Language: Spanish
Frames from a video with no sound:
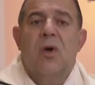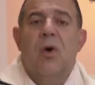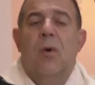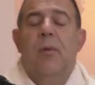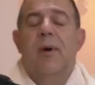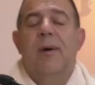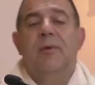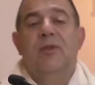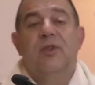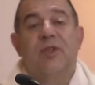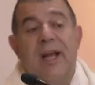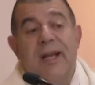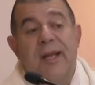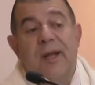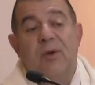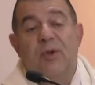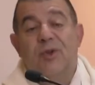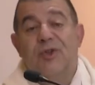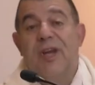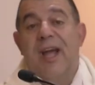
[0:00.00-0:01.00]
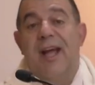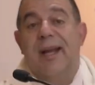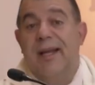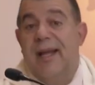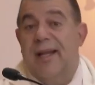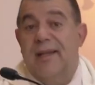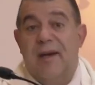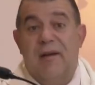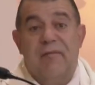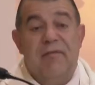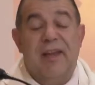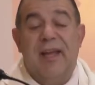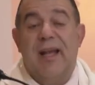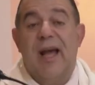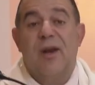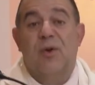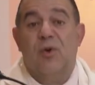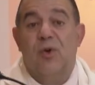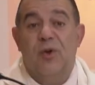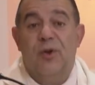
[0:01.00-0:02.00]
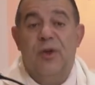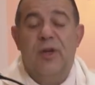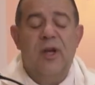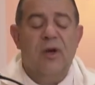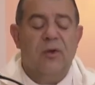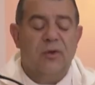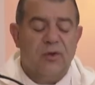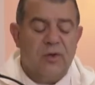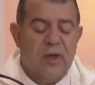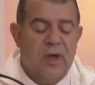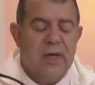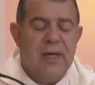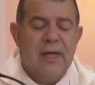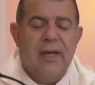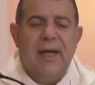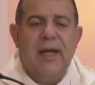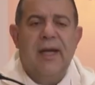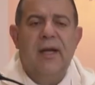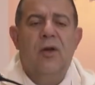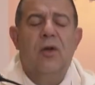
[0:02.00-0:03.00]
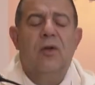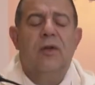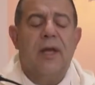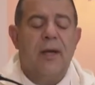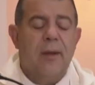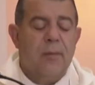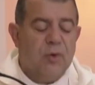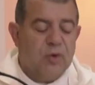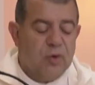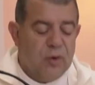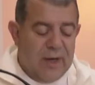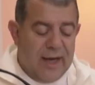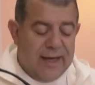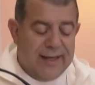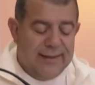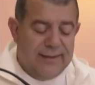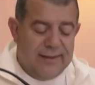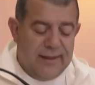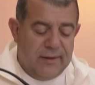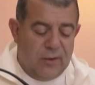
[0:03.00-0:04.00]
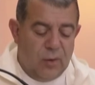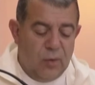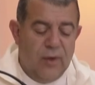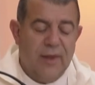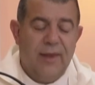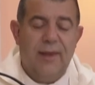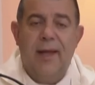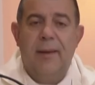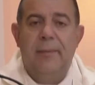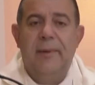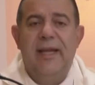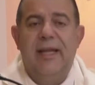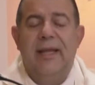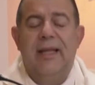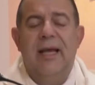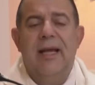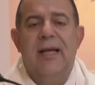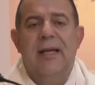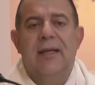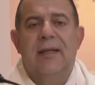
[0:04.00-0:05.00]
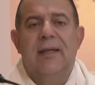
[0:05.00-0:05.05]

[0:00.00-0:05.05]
o vamos a negociar y a traficar con Dios y no tenemos una actitud de vida.